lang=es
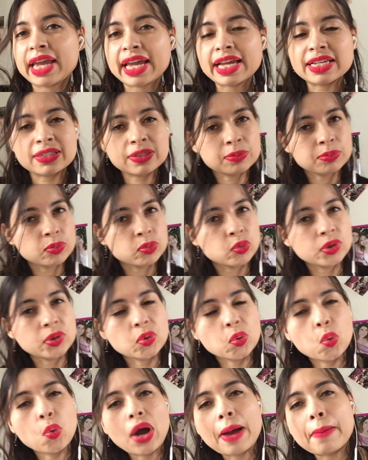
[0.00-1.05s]
que es muy
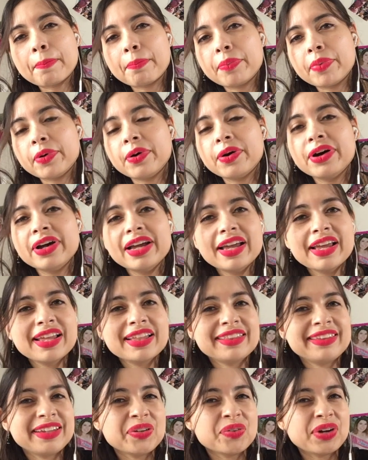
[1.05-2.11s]
guapo,
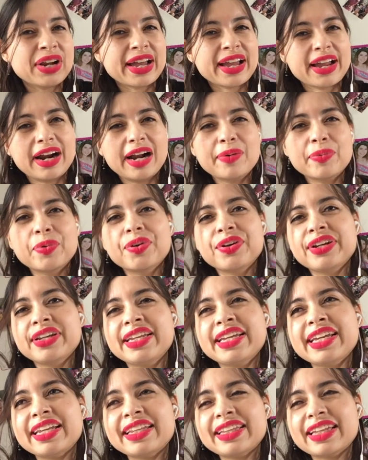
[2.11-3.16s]
tiene una cara
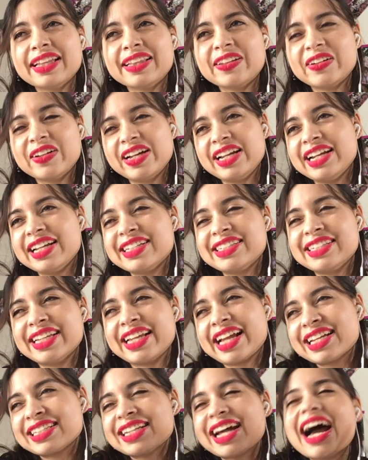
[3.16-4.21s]
bonita, todas las
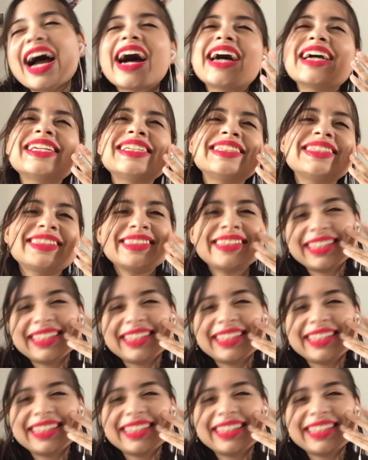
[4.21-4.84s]
chicas, ay, sí,